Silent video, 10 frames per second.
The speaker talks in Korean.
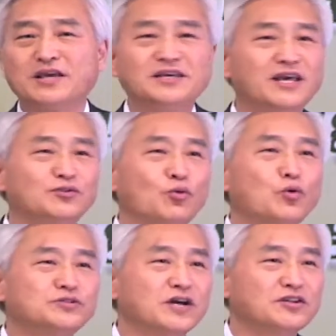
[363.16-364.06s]
때, 옛
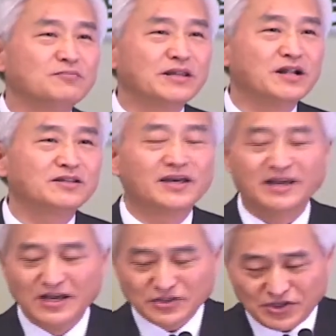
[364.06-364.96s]
동창들을 만날 때,
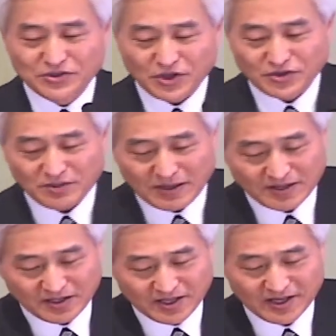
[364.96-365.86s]
친척들을
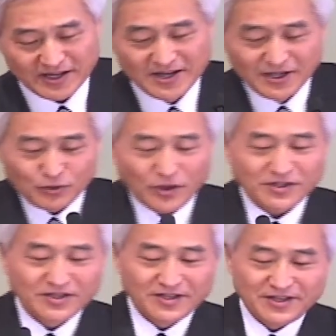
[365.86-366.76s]
만날 때,
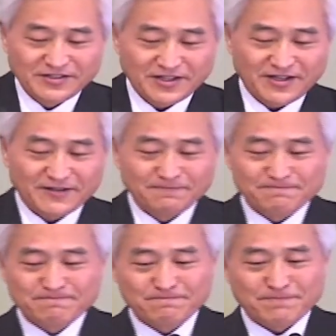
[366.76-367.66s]
또한 이제
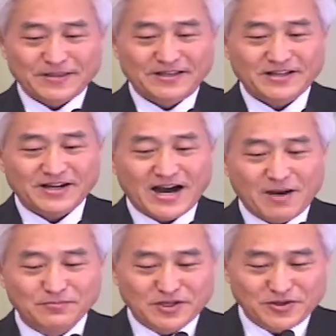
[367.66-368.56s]
이제
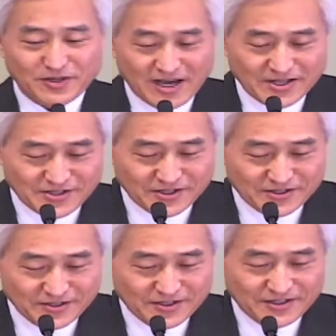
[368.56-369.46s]
감사절을 당해서
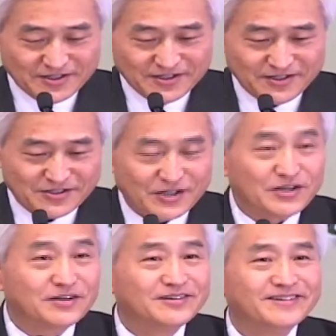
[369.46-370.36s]

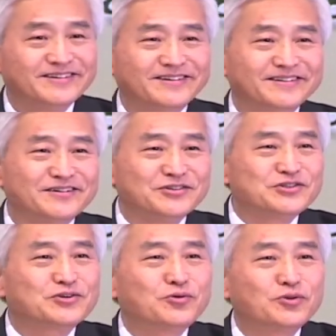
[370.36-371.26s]
이제 그
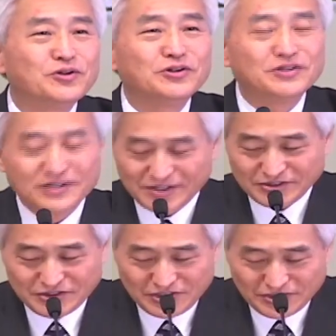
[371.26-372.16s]
식구들
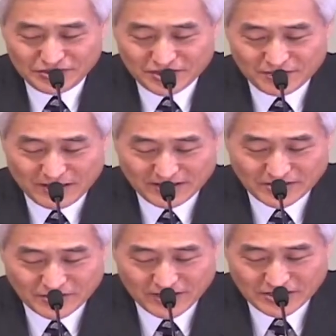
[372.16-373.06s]
친지들
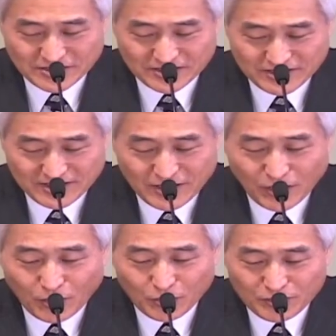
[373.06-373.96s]
만나서 같이
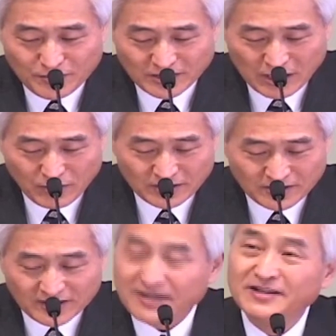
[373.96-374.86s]
어울리며 대화할
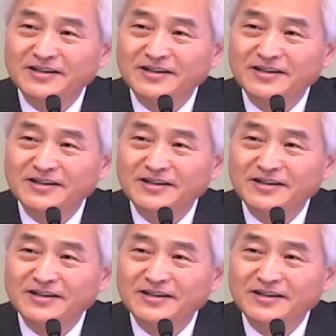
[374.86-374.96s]
때